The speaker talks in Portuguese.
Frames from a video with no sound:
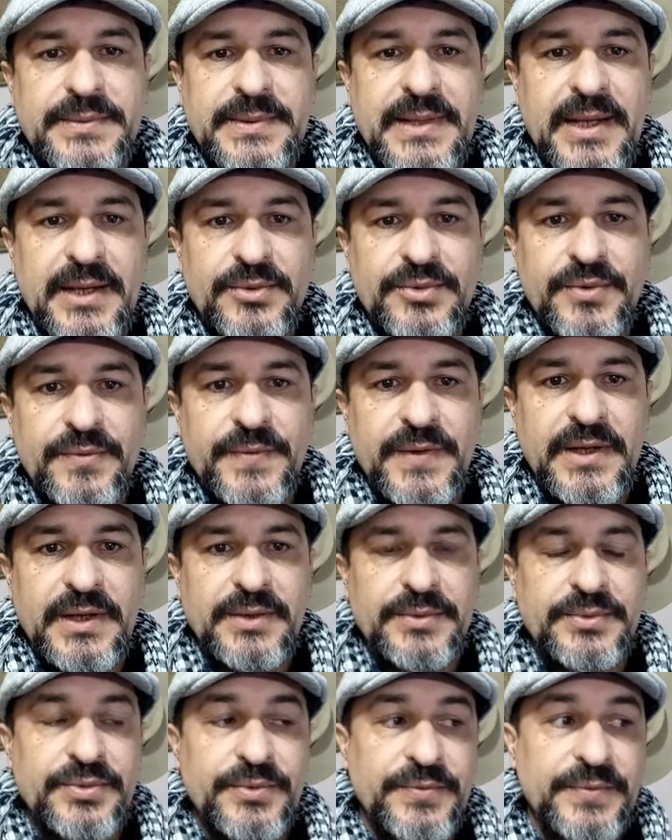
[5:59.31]
Tendo
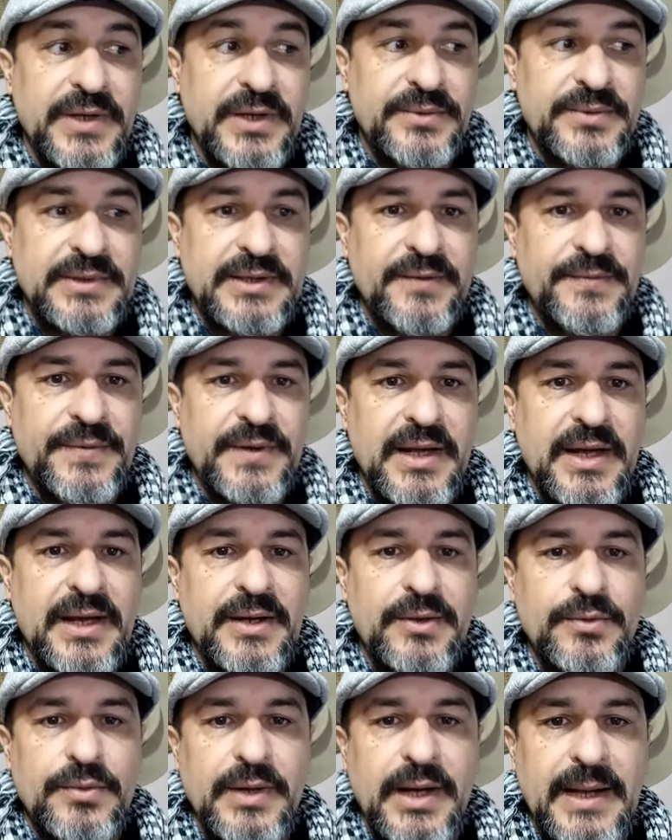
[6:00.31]
vento, o vento está
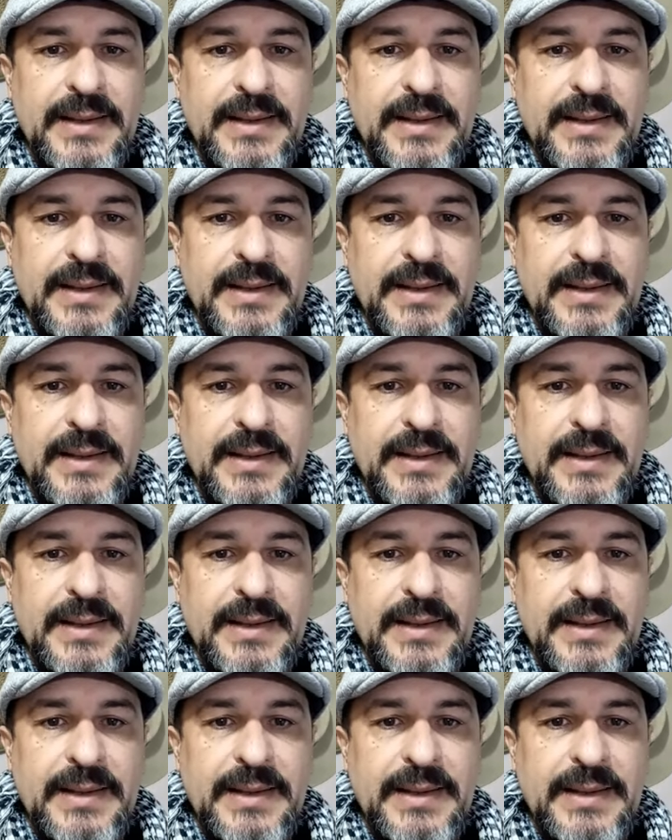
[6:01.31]
fraco,